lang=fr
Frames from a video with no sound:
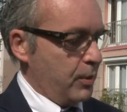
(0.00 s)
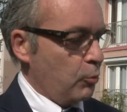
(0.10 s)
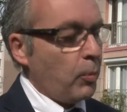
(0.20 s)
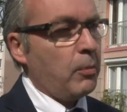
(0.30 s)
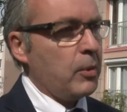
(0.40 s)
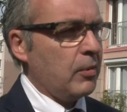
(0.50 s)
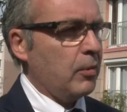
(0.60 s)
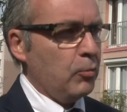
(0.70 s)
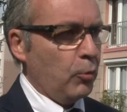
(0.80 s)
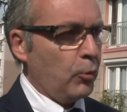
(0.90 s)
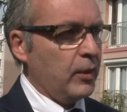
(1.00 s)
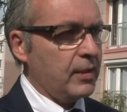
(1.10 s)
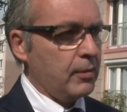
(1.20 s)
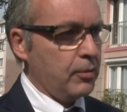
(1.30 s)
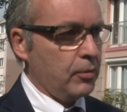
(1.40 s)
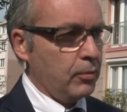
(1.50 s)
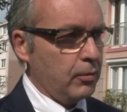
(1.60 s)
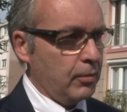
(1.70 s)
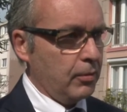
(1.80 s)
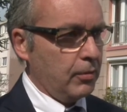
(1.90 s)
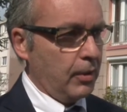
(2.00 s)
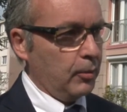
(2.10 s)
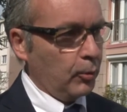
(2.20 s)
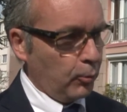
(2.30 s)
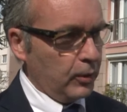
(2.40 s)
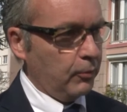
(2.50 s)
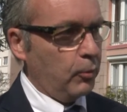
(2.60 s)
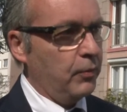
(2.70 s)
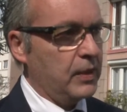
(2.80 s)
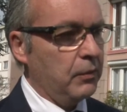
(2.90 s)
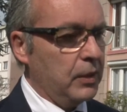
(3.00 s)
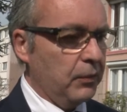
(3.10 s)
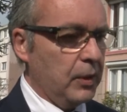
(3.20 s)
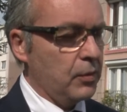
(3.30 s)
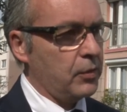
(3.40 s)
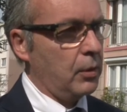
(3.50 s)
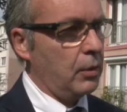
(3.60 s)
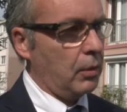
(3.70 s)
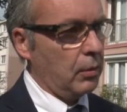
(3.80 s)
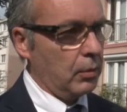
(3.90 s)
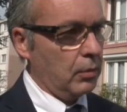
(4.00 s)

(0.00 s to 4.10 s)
Bah, ça nous permettra une reconnaissance euh, à d'autres niveaux vis-à-vis des financeurs,